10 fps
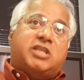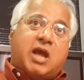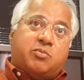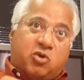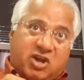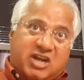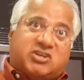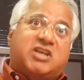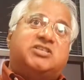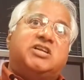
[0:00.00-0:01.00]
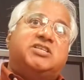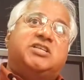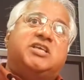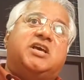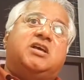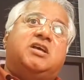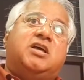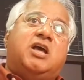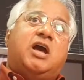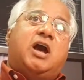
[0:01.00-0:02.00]
किताब को गलत ट्रांसलेशन किया
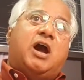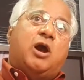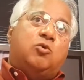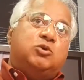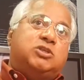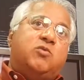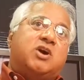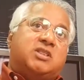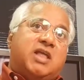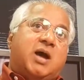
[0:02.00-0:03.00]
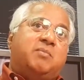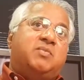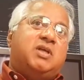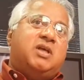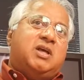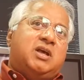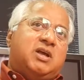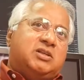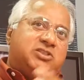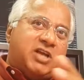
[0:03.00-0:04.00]
और उसी वक्त नाम
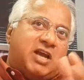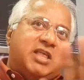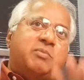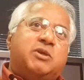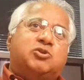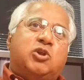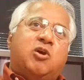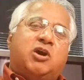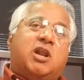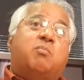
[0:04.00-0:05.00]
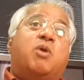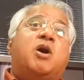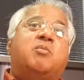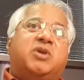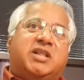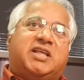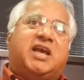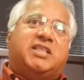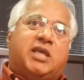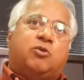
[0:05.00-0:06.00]
शायद आपने सुना होगा नाम मोहम्मदन
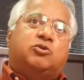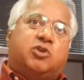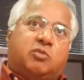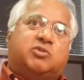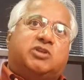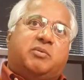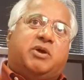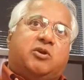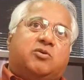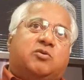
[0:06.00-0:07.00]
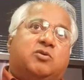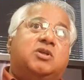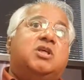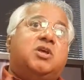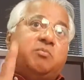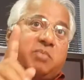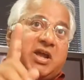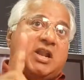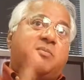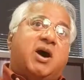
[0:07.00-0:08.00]
कहते हैं कुछ लोग मुसलमानों को
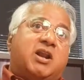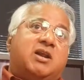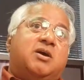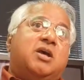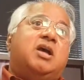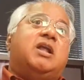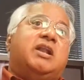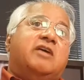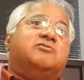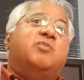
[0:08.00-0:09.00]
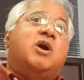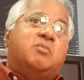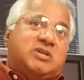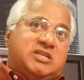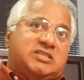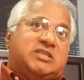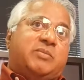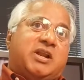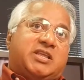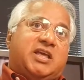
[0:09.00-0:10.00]
पहली बार लफ्ज़ मोहम्मदन
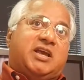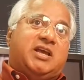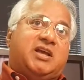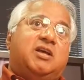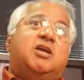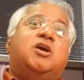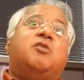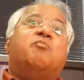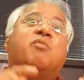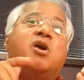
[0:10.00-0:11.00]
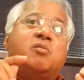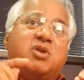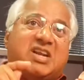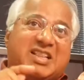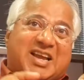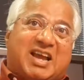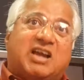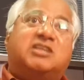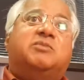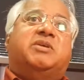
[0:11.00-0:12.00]
इस्तेमाल किया गया मोहम्मदन
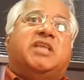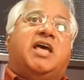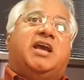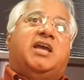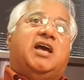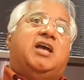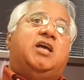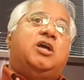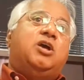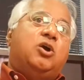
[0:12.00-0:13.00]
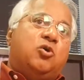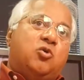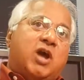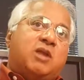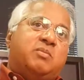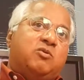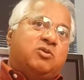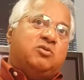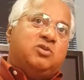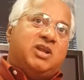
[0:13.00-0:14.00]
कल्ट बताया गया कुरान
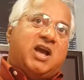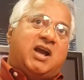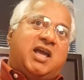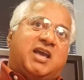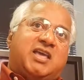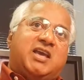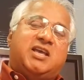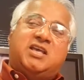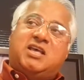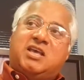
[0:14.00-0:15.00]
में लिखा गया कि